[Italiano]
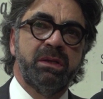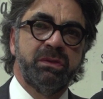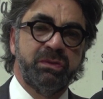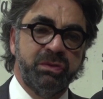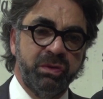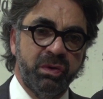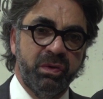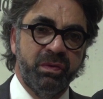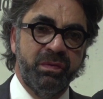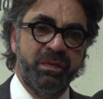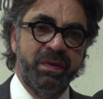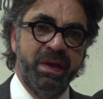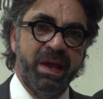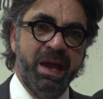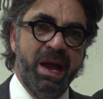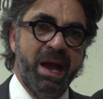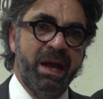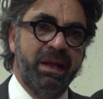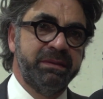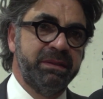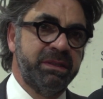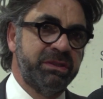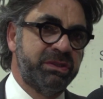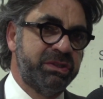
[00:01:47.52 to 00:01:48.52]
dove
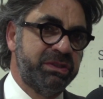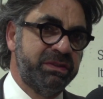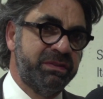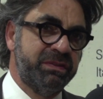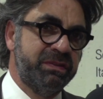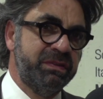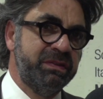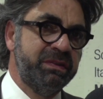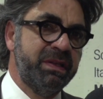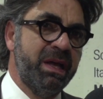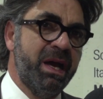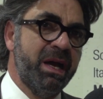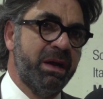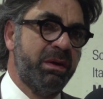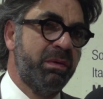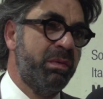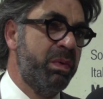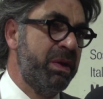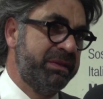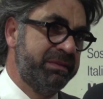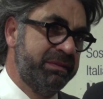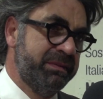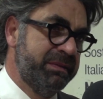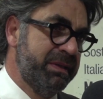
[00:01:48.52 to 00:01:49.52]
ha necessità
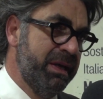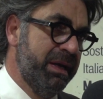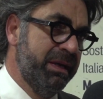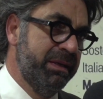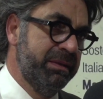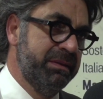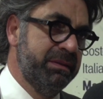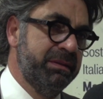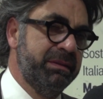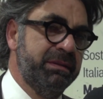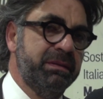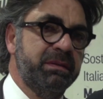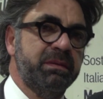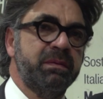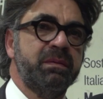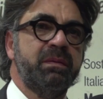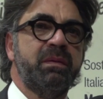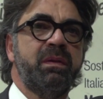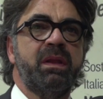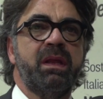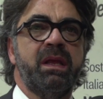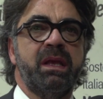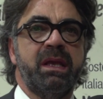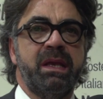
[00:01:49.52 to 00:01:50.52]
questa
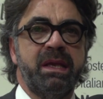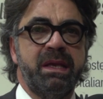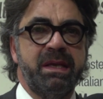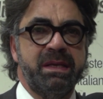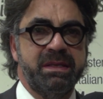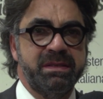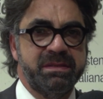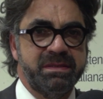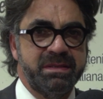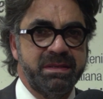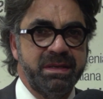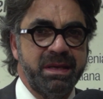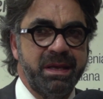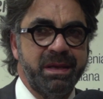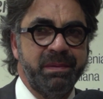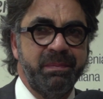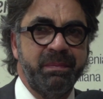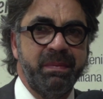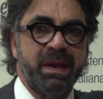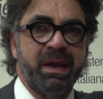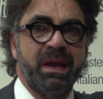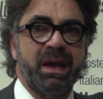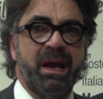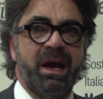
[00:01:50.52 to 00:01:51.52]

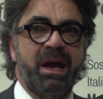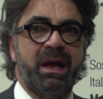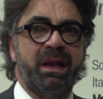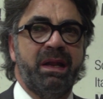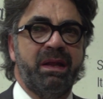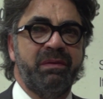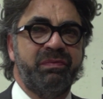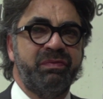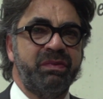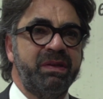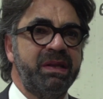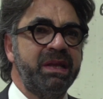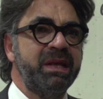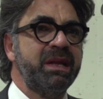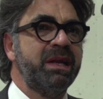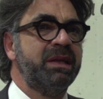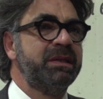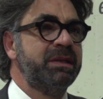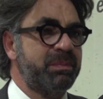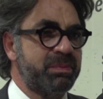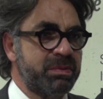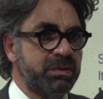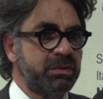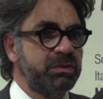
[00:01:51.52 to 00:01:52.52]
insieme alla filiera
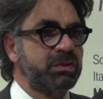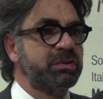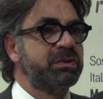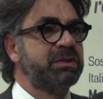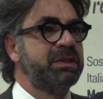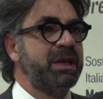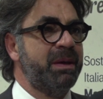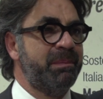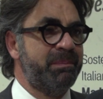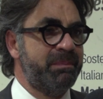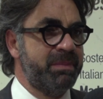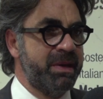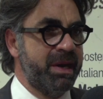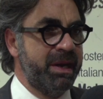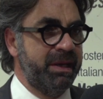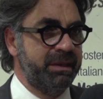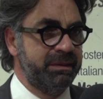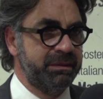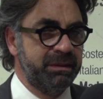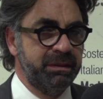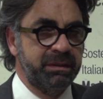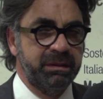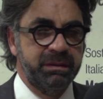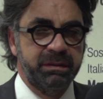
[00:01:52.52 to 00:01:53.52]
dei prodotti a
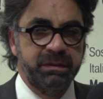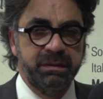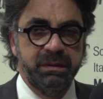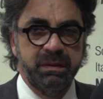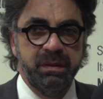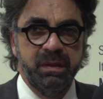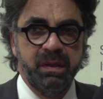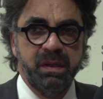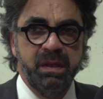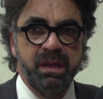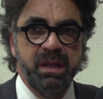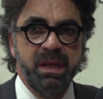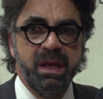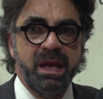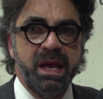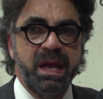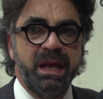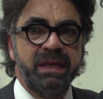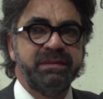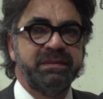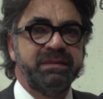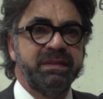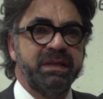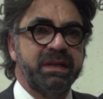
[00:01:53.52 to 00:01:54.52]
brand
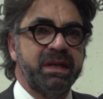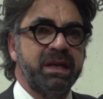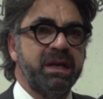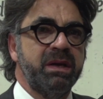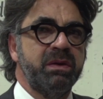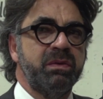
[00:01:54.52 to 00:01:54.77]
essere